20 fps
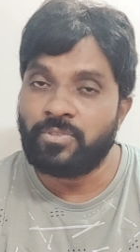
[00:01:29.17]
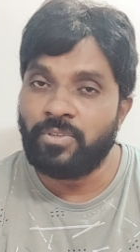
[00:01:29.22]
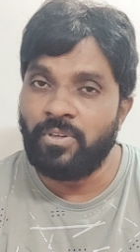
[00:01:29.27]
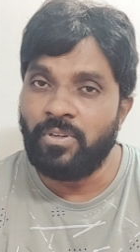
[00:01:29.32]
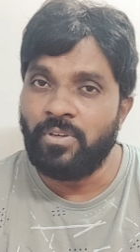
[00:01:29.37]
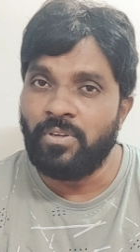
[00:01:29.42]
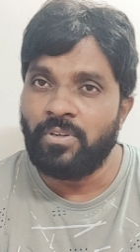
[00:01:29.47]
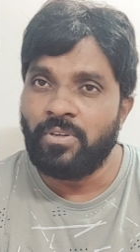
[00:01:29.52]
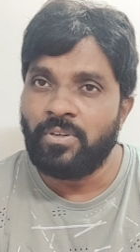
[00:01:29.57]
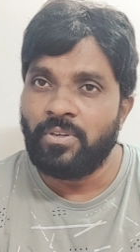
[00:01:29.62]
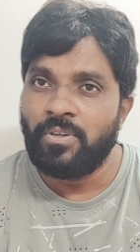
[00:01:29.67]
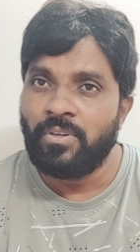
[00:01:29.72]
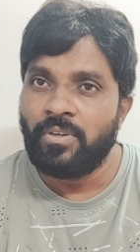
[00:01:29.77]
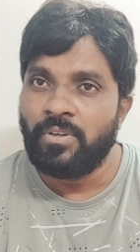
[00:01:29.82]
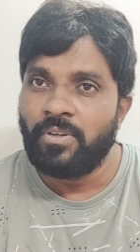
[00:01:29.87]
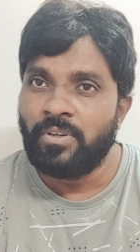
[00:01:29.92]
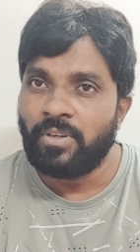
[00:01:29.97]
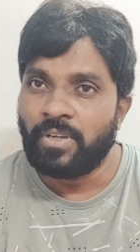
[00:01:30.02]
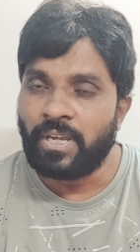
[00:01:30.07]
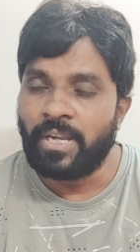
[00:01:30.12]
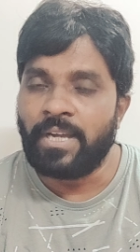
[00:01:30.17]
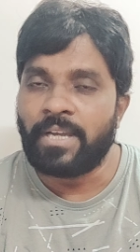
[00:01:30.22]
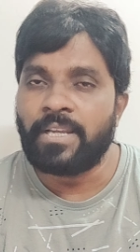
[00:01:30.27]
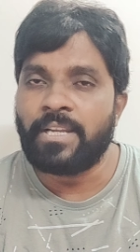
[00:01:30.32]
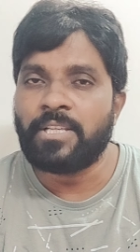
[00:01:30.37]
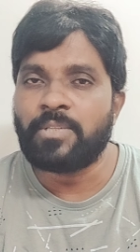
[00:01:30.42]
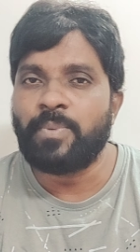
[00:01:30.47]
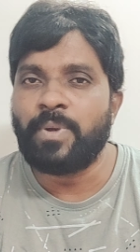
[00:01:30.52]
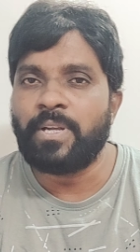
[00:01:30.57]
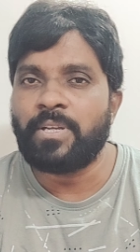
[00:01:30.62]
సో
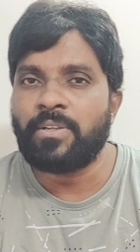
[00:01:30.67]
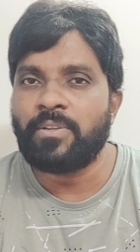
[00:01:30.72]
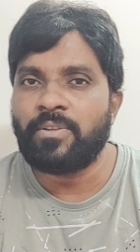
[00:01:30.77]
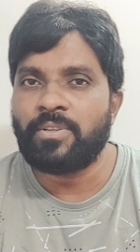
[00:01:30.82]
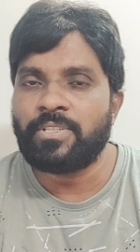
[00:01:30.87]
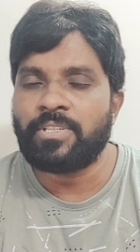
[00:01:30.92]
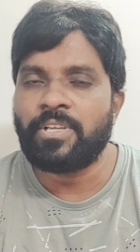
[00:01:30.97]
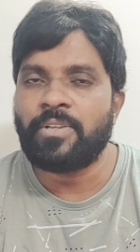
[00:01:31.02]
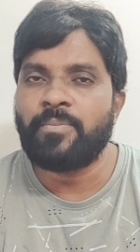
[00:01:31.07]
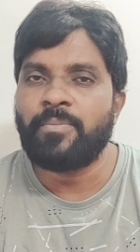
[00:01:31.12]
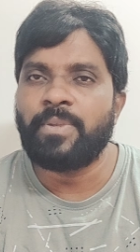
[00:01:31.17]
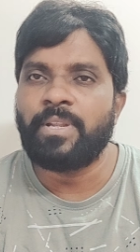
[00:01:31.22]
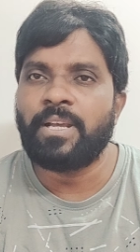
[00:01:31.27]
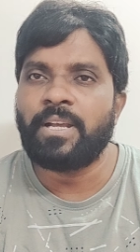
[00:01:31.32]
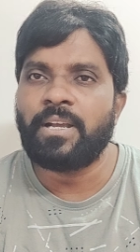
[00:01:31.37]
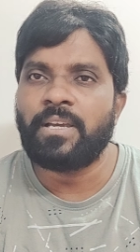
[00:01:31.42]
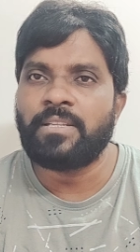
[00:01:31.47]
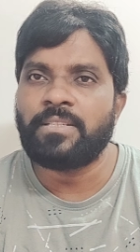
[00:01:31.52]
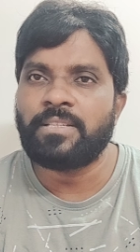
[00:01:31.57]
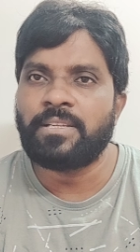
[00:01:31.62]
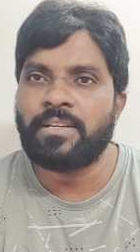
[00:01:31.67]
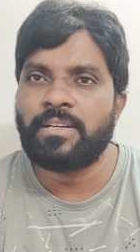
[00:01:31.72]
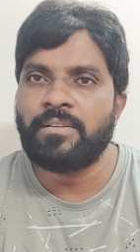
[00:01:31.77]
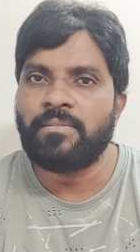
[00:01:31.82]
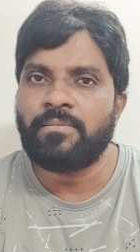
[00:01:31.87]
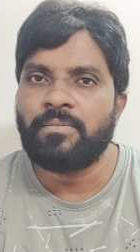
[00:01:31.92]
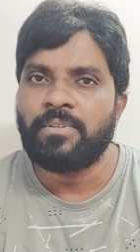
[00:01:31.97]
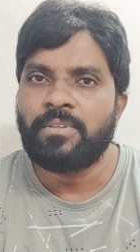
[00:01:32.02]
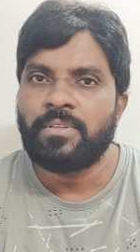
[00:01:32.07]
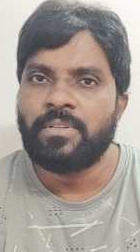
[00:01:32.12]
కాంగ్రెస్ పార్టీలో షర్మిల గారు చేరడం
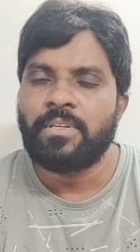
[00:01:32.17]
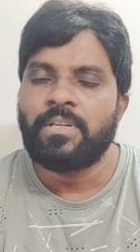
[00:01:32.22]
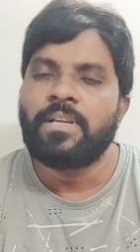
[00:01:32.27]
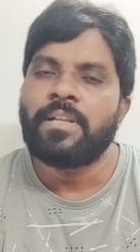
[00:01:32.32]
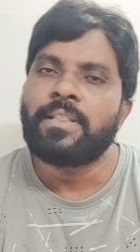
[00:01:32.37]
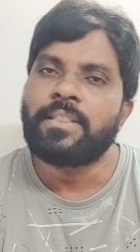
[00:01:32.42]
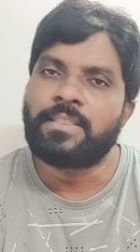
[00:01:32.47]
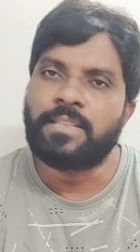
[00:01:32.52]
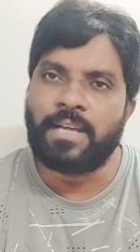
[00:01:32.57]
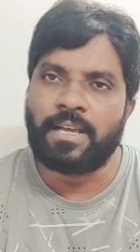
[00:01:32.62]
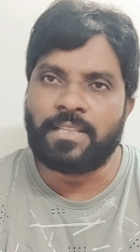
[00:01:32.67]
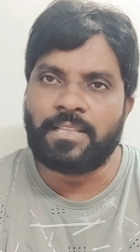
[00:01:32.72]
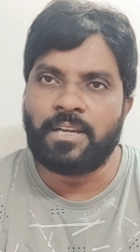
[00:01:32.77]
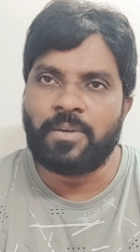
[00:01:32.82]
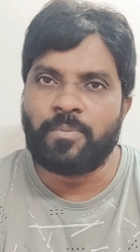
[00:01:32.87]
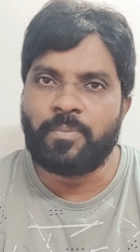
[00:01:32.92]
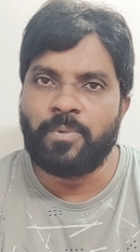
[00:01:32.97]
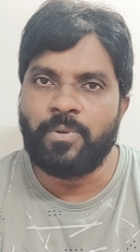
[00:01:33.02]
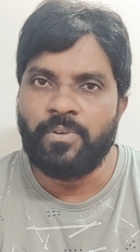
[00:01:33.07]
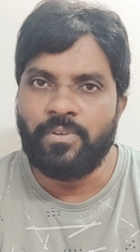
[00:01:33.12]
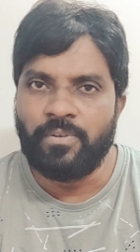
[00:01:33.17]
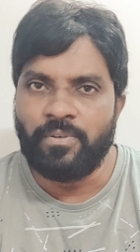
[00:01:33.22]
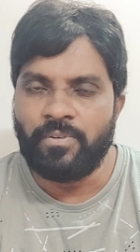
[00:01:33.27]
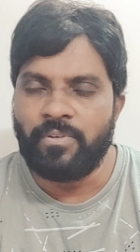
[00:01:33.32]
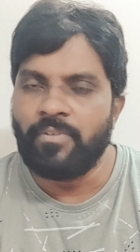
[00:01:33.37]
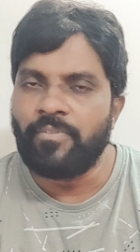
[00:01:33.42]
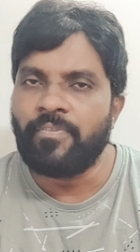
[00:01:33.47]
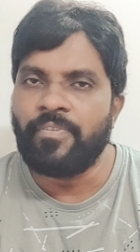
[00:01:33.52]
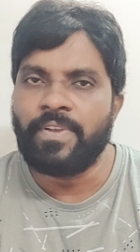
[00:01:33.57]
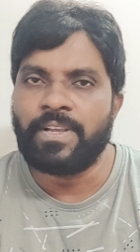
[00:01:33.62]
దాదాపు
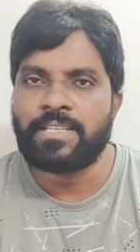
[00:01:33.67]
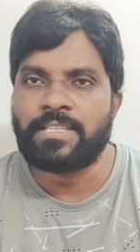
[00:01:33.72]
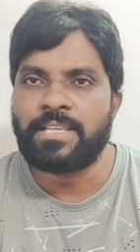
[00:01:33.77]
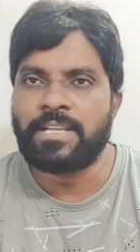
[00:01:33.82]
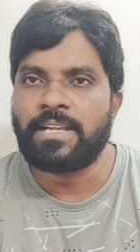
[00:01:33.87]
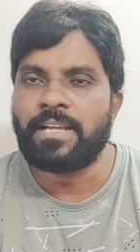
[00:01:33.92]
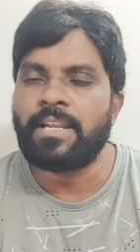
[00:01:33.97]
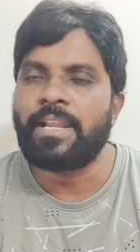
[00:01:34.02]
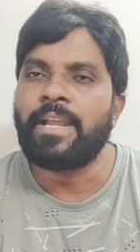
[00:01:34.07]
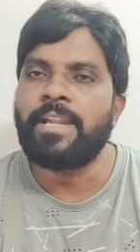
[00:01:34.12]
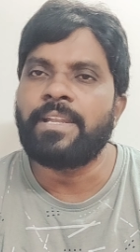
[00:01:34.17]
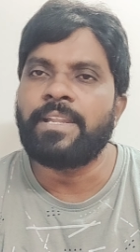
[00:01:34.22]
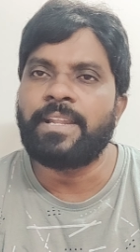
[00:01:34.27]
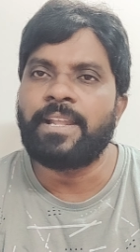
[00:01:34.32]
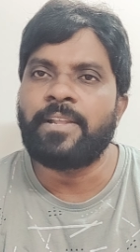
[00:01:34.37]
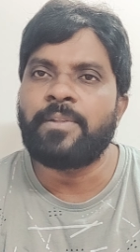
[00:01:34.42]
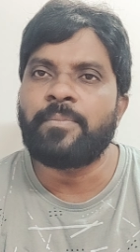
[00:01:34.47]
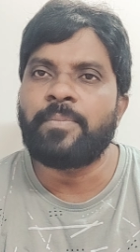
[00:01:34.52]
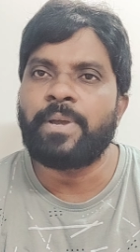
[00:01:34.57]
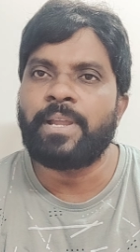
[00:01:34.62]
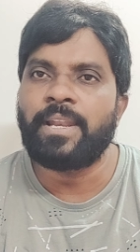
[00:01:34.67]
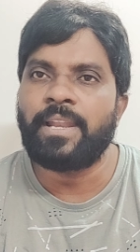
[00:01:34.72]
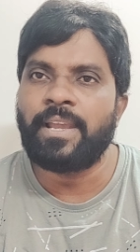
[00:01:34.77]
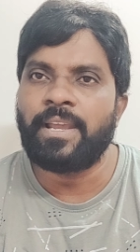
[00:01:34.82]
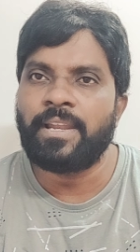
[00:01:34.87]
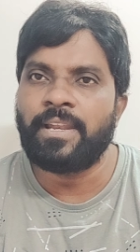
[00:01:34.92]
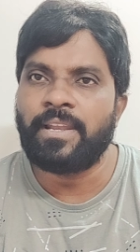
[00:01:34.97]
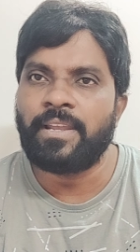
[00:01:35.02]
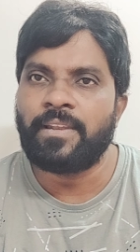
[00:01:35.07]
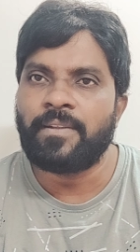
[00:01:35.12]
ఫిక్స్ ఇంకా నైంటీ నైన్ పాయింట్
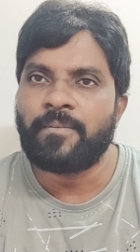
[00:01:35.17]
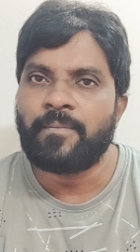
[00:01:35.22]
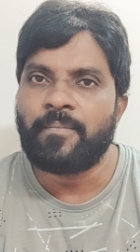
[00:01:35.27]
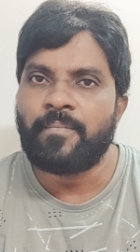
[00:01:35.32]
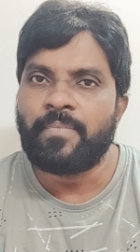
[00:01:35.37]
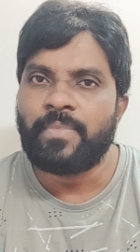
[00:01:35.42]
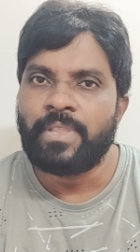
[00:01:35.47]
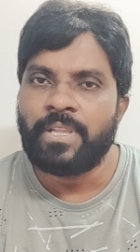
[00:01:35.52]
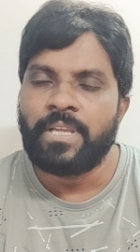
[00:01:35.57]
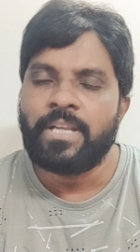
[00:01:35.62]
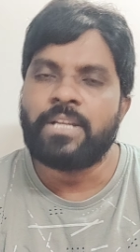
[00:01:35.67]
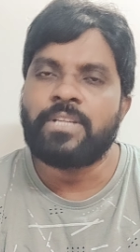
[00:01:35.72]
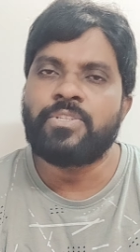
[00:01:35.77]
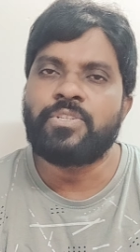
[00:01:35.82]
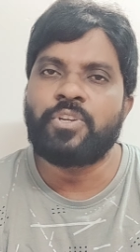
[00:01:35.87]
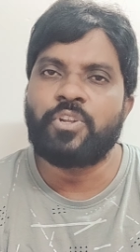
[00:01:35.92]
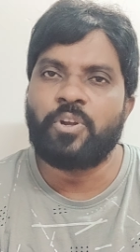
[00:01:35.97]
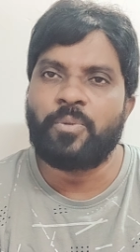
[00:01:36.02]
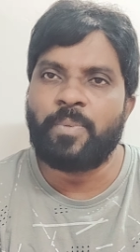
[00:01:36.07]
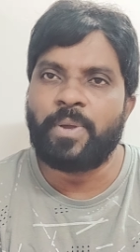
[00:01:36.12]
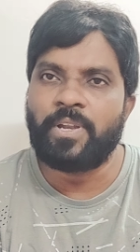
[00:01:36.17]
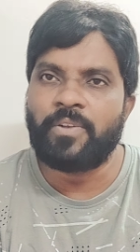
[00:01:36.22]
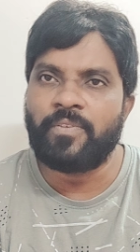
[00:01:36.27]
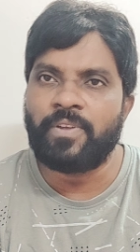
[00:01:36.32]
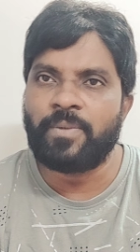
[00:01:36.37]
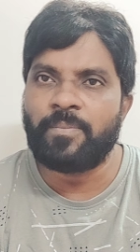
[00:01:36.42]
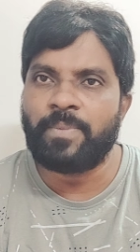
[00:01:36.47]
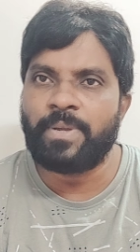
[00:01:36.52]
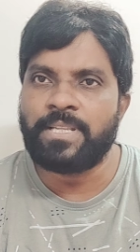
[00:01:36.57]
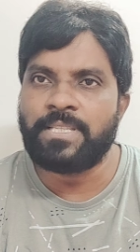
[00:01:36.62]
నైన్ నైన్ ఇంకా జీరో పాయింట్
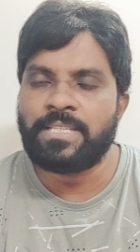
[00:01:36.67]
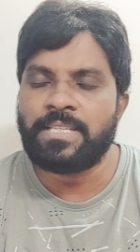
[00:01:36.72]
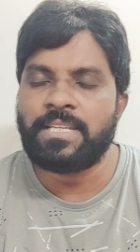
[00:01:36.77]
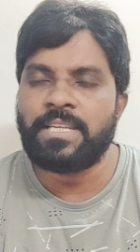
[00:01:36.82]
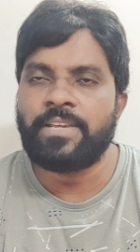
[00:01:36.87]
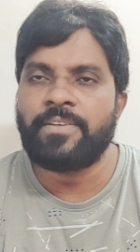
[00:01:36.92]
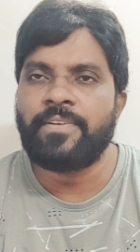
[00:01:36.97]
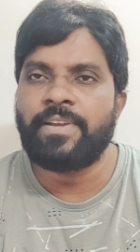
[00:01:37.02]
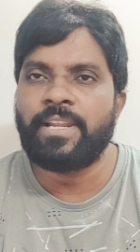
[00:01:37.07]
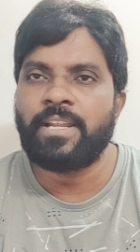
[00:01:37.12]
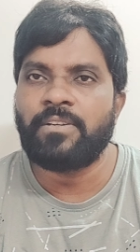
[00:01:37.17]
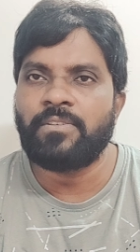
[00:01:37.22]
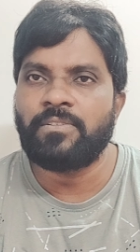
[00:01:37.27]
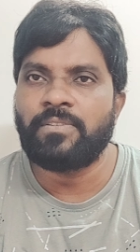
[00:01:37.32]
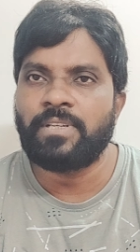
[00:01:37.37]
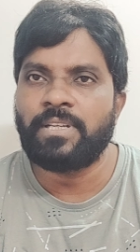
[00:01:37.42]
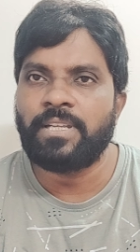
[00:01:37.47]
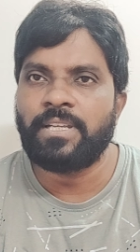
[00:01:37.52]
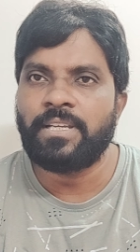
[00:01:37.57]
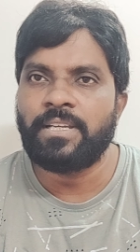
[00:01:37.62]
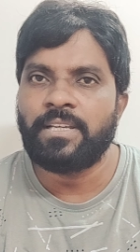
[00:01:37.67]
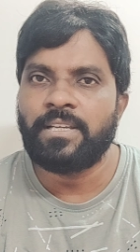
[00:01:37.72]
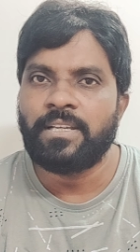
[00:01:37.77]
వన్ పర్సెంట్ ఏమైనా ఉంటే